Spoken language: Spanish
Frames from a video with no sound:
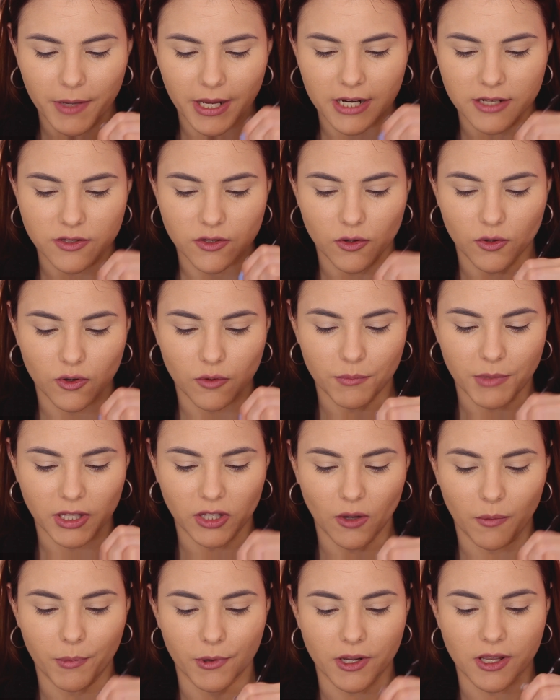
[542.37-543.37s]
bien esos
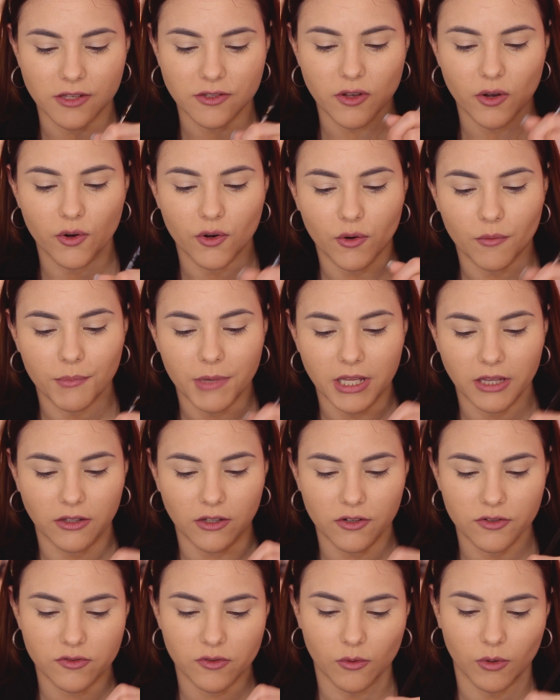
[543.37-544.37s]
grumitos, porque esos
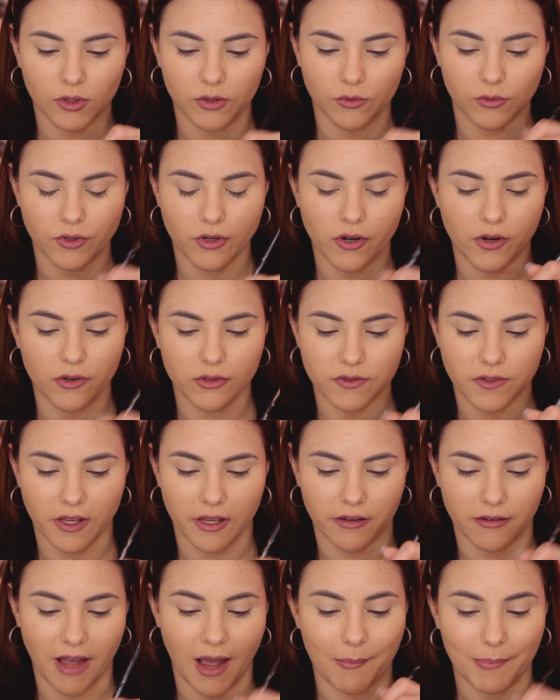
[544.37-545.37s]
grumitos, cuando uno
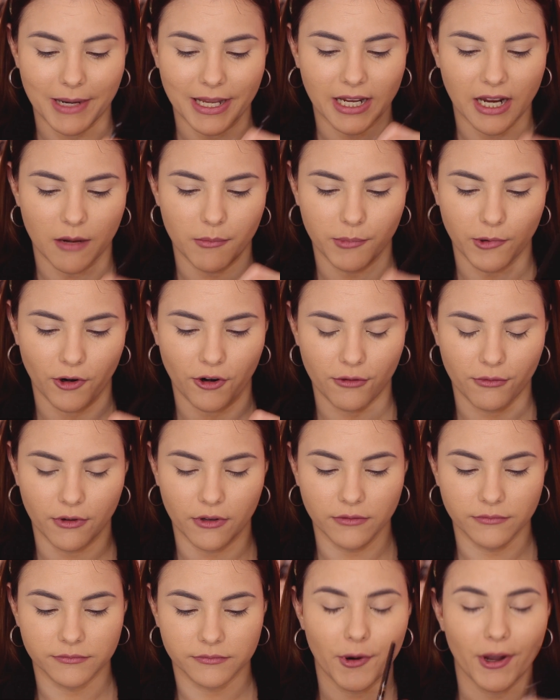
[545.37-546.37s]
se aplica el
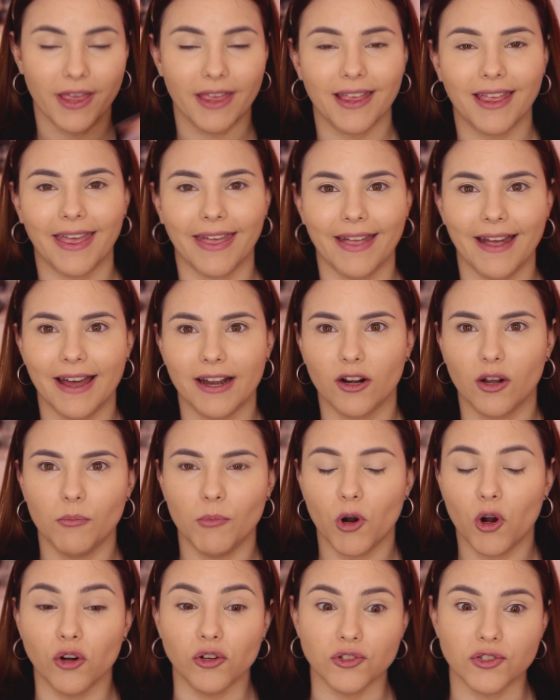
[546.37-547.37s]
polvo, pueden quedar
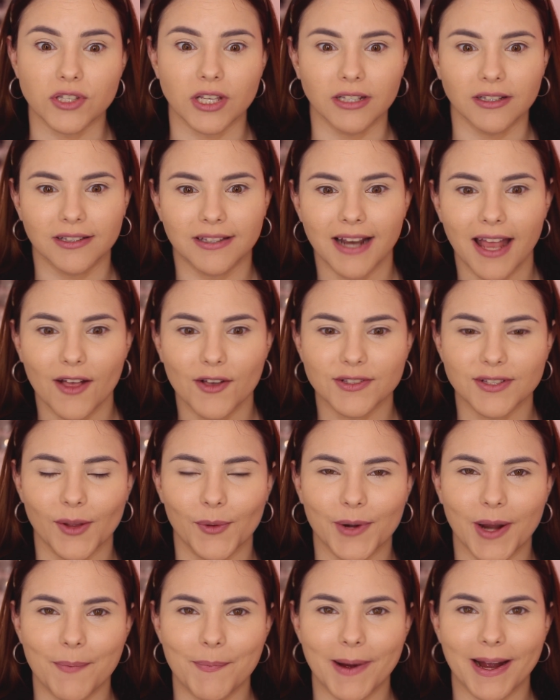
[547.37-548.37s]
como concentrados en
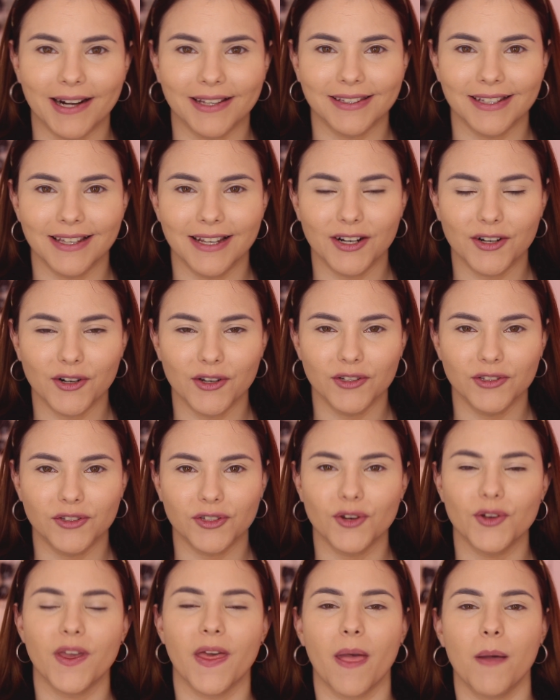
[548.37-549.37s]
algunas partes del
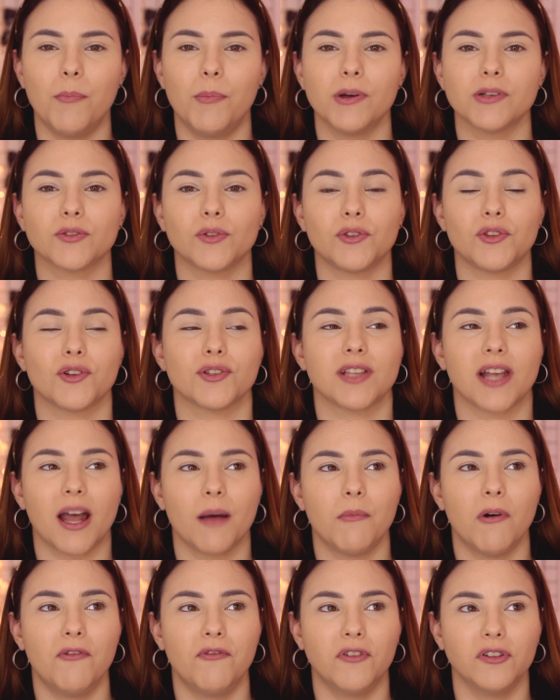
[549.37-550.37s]
rostro y después cuando nos
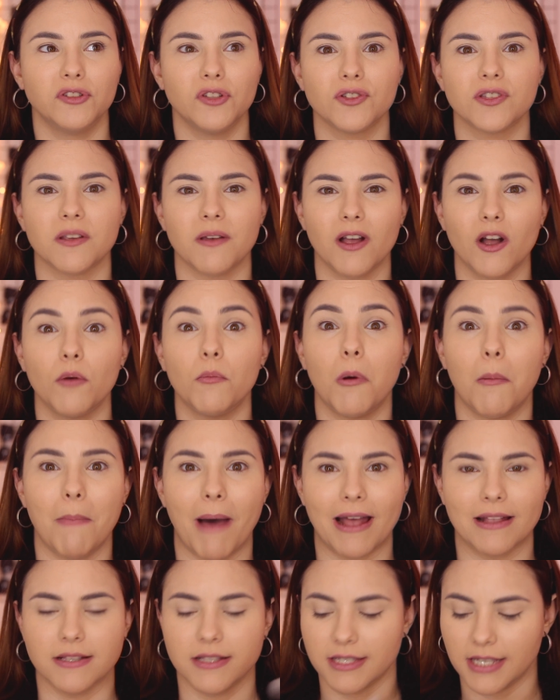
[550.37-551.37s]
sacamos fotos se ven como
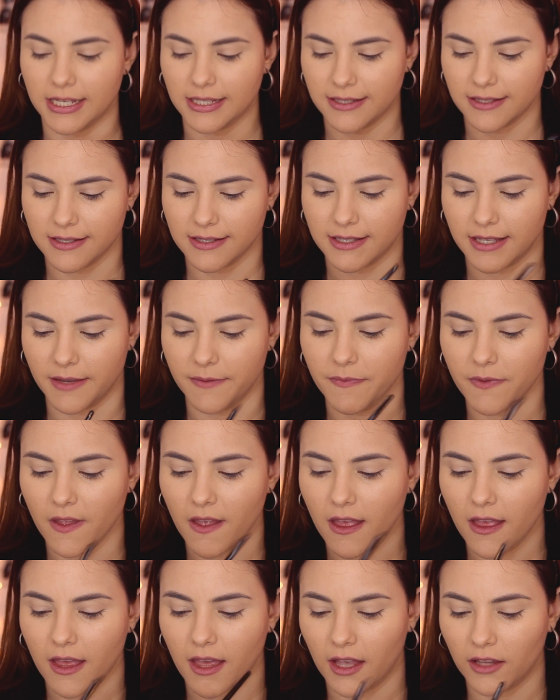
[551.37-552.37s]
manchas, ¿sí?
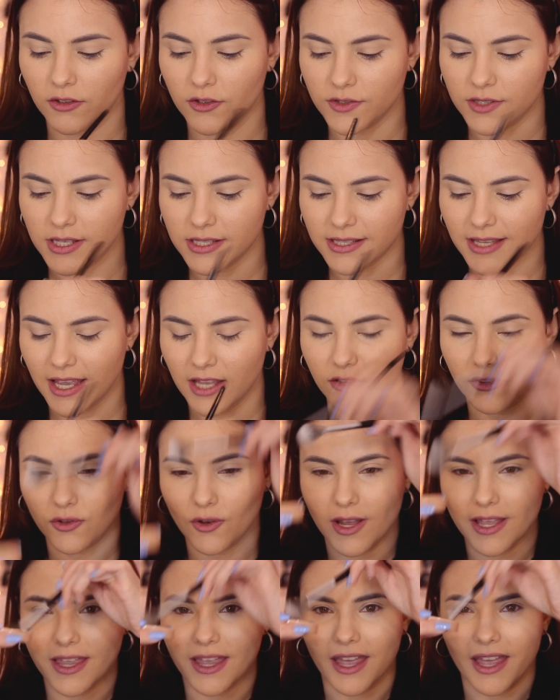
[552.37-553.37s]
Entonces,
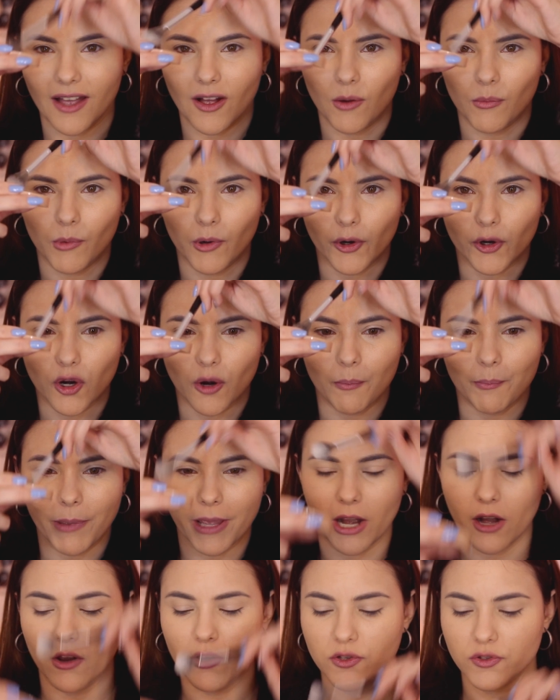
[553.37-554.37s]
esto hay que como
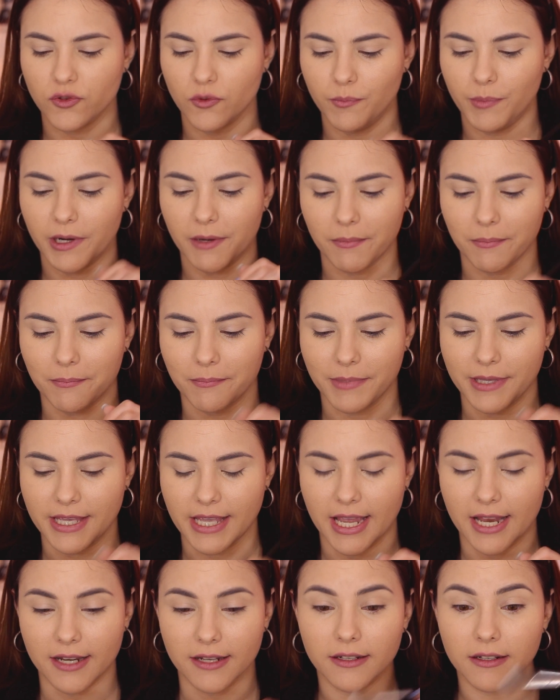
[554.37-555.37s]
romperlo súper
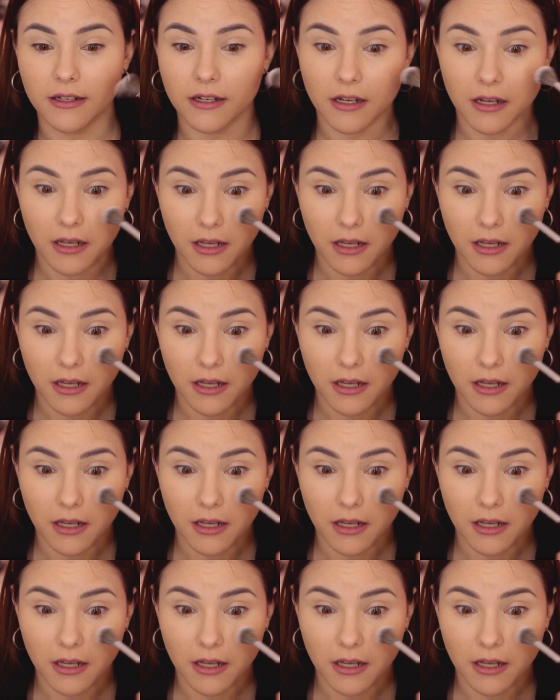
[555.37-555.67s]
bien